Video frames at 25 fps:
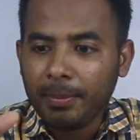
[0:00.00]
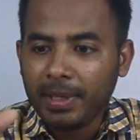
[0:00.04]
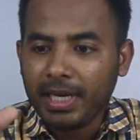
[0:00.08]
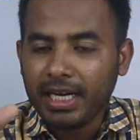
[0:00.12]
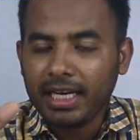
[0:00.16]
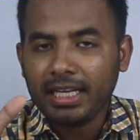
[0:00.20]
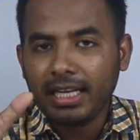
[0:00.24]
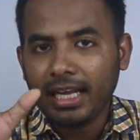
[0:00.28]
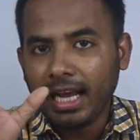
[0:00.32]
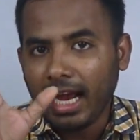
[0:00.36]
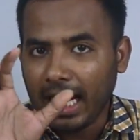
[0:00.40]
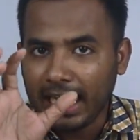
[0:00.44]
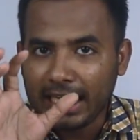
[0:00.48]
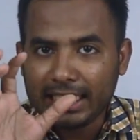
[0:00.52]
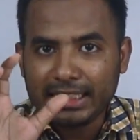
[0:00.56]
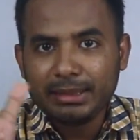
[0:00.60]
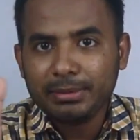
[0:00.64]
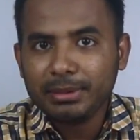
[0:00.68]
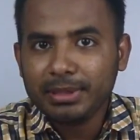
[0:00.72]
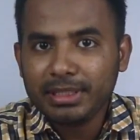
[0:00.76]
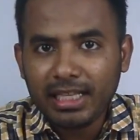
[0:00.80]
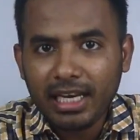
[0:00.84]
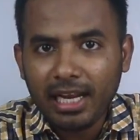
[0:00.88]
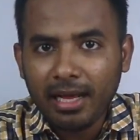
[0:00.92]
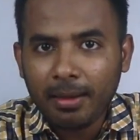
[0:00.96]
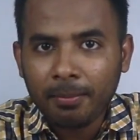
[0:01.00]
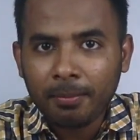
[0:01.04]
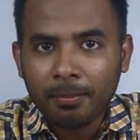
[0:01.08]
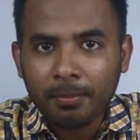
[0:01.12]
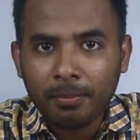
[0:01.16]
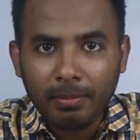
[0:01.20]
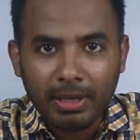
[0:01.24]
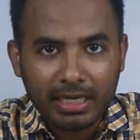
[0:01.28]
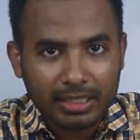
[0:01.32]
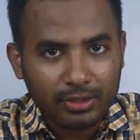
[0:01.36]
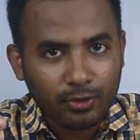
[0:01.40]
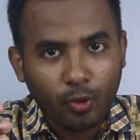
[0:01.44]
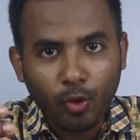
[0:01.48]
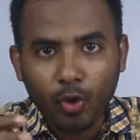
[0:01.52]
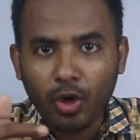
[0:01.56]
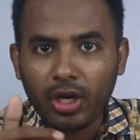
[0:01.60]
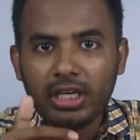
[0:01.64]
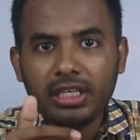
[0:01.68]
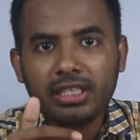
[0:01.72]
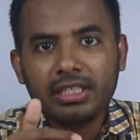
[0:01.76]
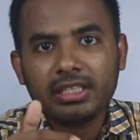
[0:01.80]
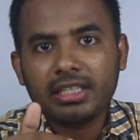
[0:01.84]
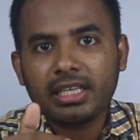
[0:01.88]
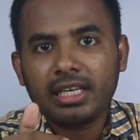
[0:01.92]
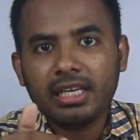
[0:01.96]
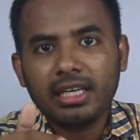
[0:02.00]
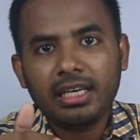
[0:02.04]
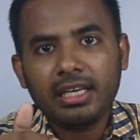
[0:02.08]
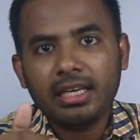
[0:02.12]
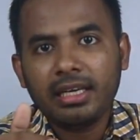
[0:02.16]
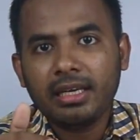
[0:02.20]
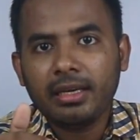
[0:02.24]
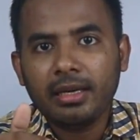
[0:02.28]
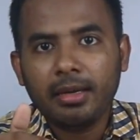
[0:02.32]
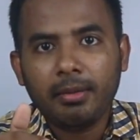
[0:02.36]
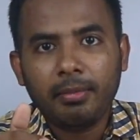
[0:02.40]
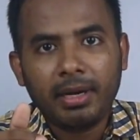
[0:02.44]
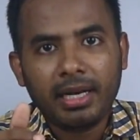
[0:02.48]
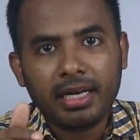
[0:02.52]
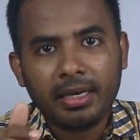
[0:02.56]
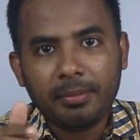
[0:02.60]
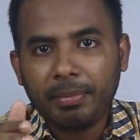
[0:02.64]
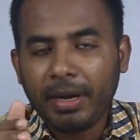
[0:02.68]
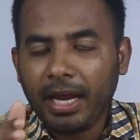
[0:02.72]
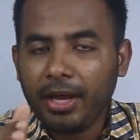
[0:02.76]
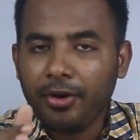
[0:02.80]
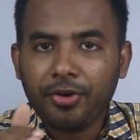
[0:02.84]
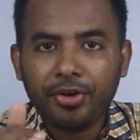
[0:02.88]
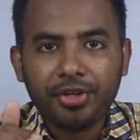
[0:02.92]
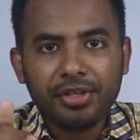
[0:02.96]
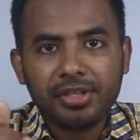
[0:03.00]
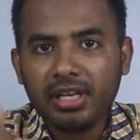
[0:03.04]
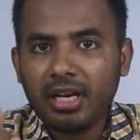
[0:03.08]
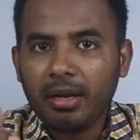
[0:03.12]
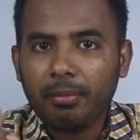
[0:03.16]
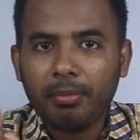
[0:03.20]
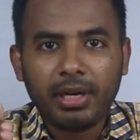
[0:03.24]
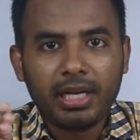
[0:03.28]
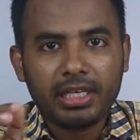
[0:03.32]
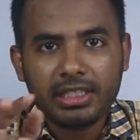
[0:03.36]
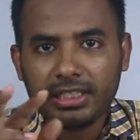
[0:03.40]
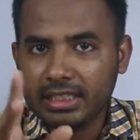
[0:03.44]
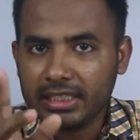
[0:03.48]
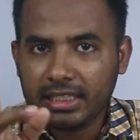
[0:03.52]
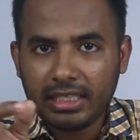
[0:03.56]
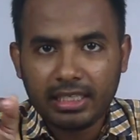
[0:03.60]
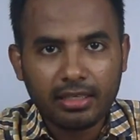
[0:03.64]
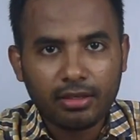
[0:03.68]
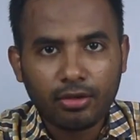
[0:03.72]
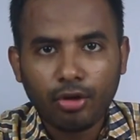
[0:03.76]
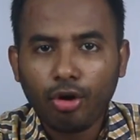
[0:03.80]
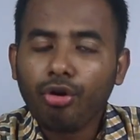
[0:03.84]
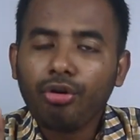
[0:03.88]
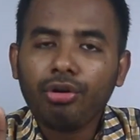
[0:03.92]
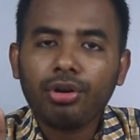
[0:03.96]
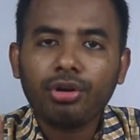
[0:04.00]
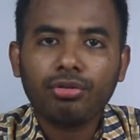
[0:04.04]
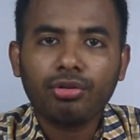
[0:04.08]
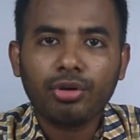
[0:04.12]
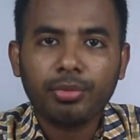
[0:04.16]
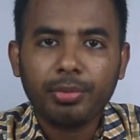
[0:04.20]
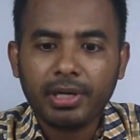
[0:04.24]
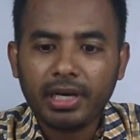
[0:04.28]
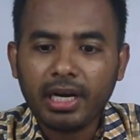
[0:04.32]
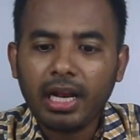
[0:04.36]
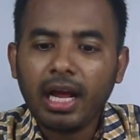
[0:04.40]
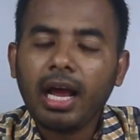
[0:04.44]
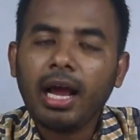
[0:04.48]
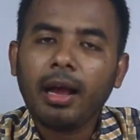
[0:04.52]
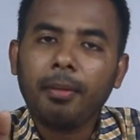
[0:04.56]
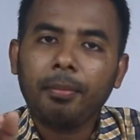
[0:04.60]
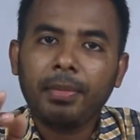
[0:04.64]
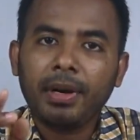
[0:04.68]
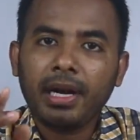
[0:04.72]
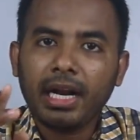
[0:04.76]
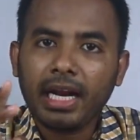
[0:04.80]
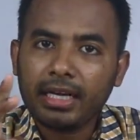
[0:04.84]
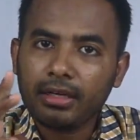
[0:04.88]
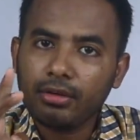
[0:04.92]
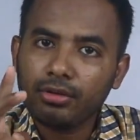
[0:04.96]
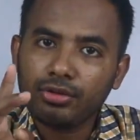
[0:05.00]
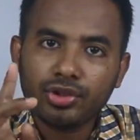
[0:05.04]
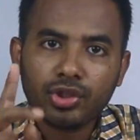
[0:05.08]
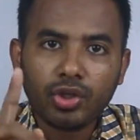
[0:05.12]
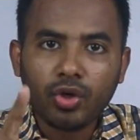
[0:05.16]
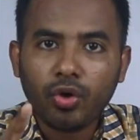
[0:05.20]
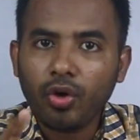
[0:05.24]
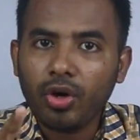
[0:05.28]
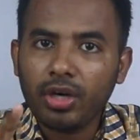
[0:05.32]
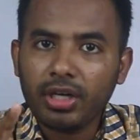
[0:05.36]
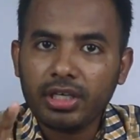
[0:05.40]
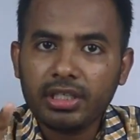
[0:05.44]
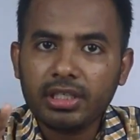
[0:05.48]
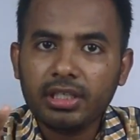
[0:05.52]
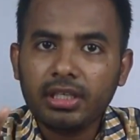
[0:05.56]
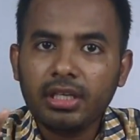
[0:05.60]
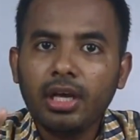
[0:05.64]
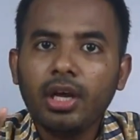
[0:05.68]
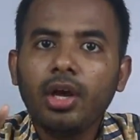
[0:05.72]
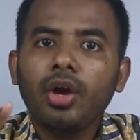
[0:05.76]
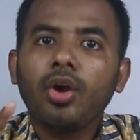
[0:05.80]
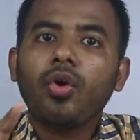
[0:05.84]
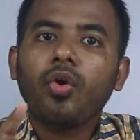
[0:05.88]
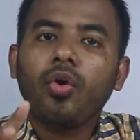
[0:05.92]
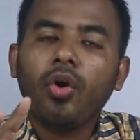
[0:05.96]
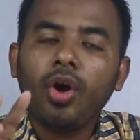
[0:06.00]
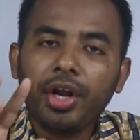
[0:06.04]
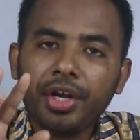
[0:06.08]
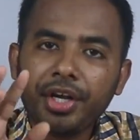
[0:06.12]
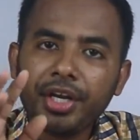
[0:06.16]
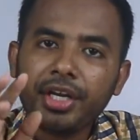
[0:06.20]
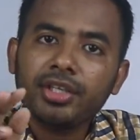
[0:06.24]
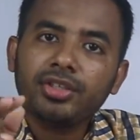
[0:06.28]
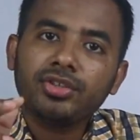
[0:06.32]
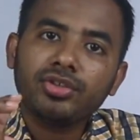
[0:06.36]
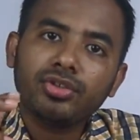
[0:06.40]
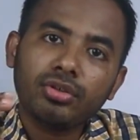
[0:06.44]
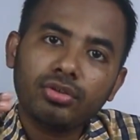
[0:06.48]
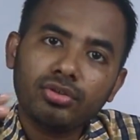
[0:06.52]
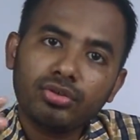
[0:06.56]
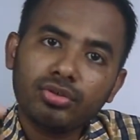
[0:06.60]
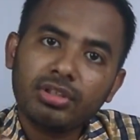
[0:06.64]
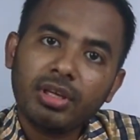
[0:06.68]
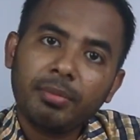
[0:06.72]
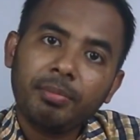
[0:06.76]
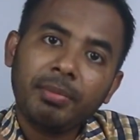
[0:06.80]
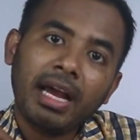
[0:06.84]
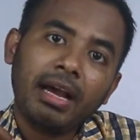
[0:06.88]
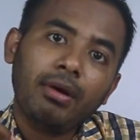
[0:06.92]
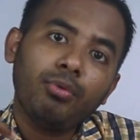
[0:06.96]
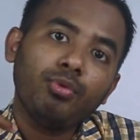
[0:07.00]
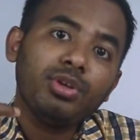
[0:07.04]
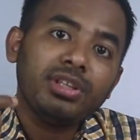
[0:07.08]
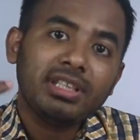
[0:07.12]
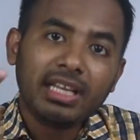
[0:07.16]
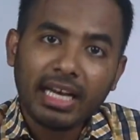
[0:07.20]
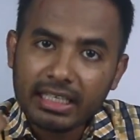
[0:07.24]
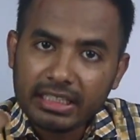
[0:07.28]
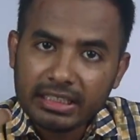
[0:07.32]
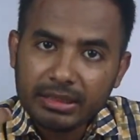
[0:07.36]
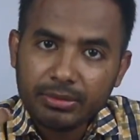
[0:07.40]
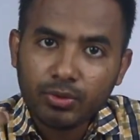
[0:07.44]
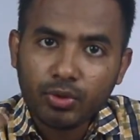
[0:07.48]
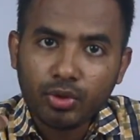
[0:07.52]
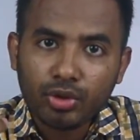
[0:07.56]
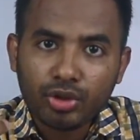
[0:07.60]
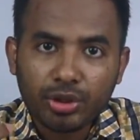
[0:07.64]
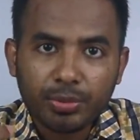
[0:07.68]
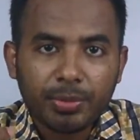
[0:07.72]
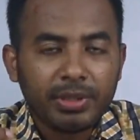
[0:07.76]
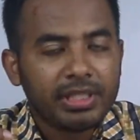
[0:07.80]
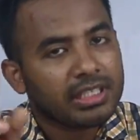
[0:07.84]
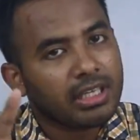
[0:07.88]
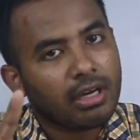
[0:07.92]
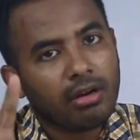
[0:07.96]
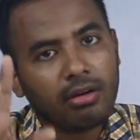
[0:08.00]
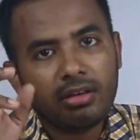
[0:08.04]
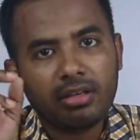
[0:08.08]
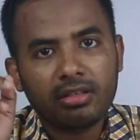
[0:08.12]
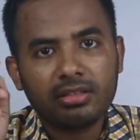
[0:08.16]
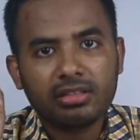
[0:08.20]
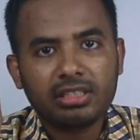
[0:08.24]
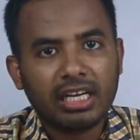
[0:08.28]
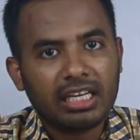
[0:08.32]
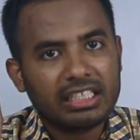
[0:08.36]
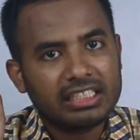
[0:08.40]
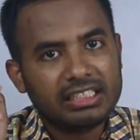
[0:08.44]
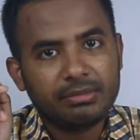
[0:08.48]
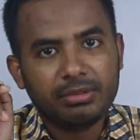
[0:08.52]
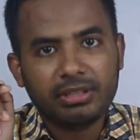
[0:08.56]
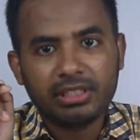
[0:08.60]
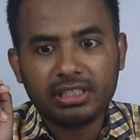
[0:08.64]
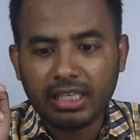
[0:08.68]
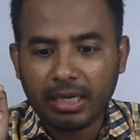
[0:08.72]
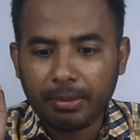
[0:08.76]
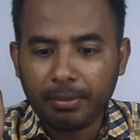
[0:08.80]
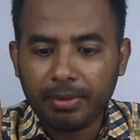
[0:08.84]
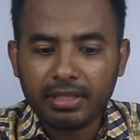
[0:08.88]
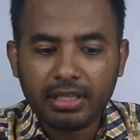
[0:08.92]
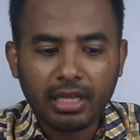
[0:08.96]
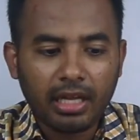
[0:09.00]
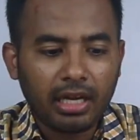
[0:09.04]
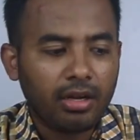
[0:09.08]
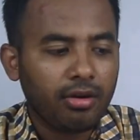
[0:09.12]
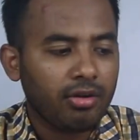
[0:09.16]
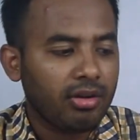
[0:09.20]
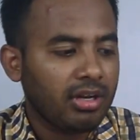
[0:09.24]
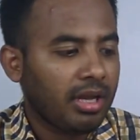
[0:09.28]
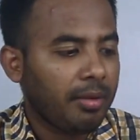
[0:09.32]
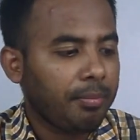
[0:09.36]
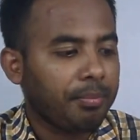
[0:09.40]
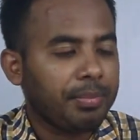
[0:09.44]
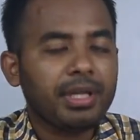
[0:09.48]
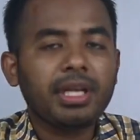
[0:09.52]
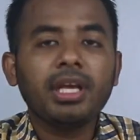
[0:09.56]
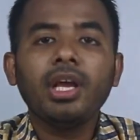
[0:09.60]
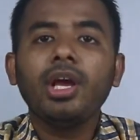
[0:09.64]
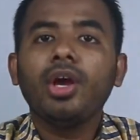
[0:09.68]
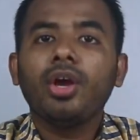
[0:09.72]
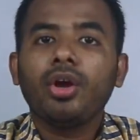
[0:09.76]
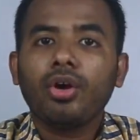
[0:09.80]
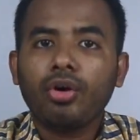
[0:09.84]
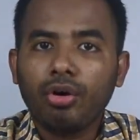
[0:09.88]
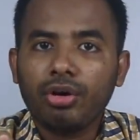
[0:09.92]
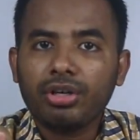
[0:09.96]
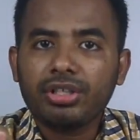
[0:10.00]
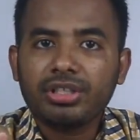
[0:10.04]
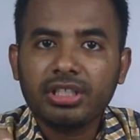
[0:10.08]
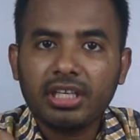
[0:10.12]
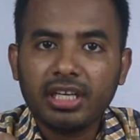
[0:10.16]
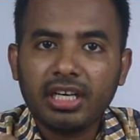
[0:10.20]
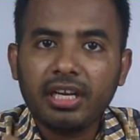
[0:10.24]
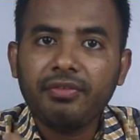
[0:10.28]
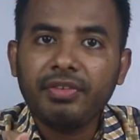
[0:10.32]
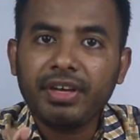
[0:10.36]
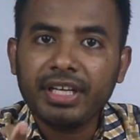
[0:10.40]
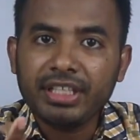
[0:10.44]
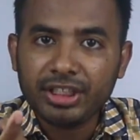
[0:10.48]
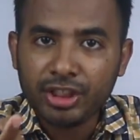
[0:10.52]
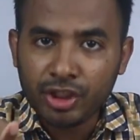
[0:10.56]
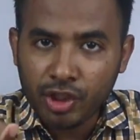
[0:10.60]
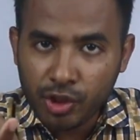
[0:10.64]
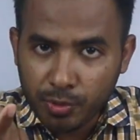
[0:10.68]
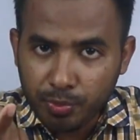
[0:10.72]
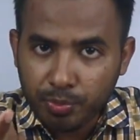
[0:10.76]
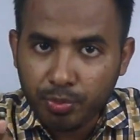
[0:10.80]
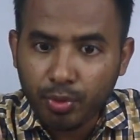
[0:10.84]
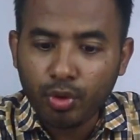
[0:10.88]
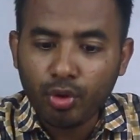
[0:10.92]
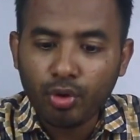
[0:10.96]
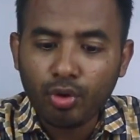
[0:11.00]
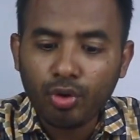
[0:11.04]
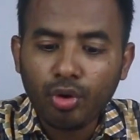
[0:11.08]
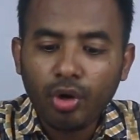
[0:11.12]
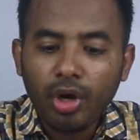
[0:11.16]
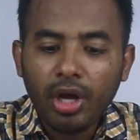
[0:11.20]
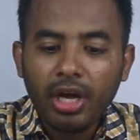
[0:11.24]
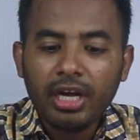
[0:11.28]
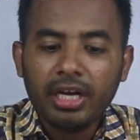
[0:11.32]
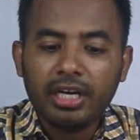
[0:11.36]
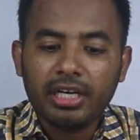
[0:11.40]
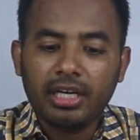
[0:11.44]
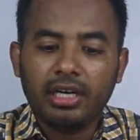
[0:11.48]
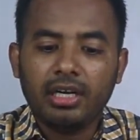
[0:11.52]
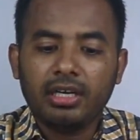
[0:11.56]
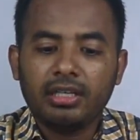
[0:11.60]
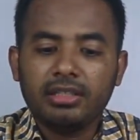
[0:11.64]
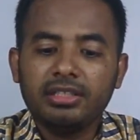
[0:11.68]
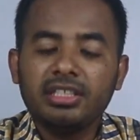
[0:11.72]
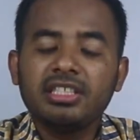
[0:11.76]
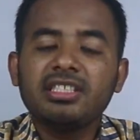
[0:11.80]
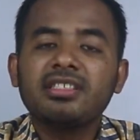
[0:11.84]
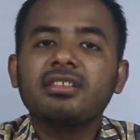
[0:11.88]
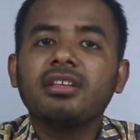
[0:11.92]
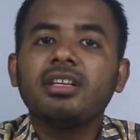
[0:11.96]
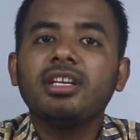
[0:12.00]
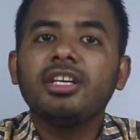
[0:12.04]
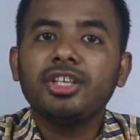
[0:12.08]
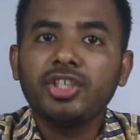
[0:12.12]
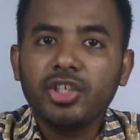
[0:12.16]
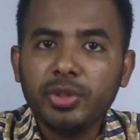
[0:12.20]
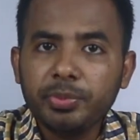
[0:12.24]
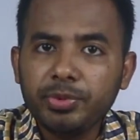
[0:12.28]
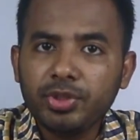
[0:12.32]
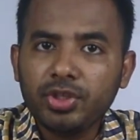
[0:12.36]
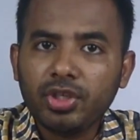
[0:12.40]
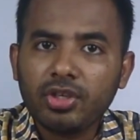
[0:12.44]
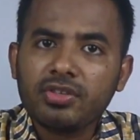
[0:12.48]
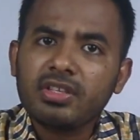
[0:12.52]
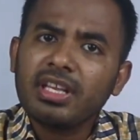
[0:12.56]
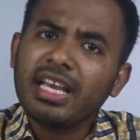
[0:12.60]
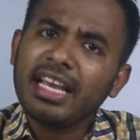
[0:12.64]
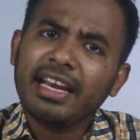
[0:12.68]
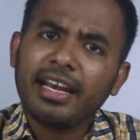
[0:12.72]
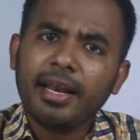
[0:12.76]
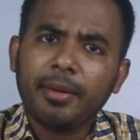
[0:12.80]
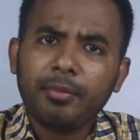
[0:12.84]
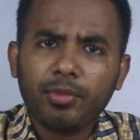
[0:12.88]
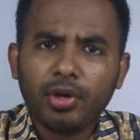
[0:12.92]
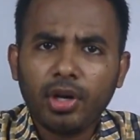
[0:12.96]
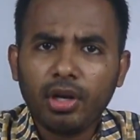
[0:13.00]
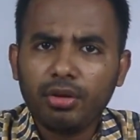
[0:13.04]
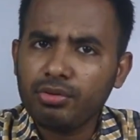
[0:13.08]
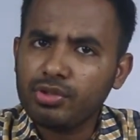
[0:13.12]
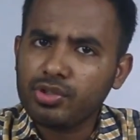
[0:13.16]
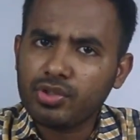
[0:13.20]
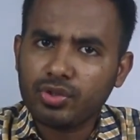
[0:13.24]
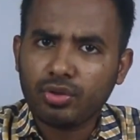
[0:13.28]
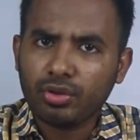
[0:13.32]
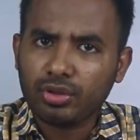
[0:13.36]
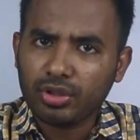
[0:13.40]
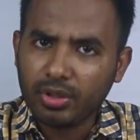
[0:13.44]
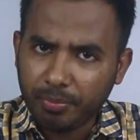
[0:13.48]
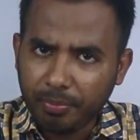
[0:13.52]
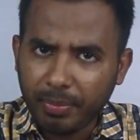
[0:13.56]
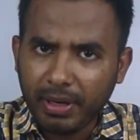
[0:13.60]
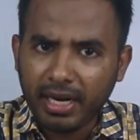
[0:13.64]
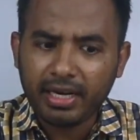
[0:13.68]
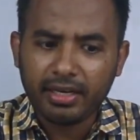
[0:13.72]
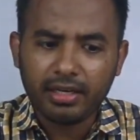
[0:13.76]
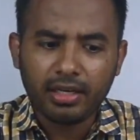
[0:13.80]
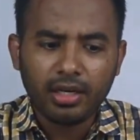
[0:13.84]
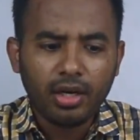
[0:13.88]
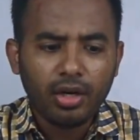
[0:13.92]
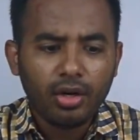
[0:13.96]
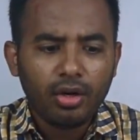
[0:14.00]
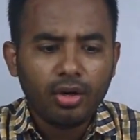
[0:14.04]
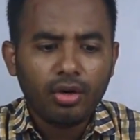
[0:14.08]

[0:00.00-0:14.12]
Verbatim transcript: মানে আট জিবি দিলাম বাট কোয়ালিটিকে মানে প্রায়োরিটি দিলাম না সেটা কখনোই করবেন না আপনার আগে হচ্ছে কোয়ালিটি কোয়ালিটি এনশোর যদি আপনি উইথ আট জিবি করতে পারেন তাহলে চার জিবিতে থাকবেন তা না হলে আপনি করশিয়ার ভেঞ্জেন্স প্রো ডিসপ্লে রিপজস এই র্যামগুলো ইউজ করতে পারেন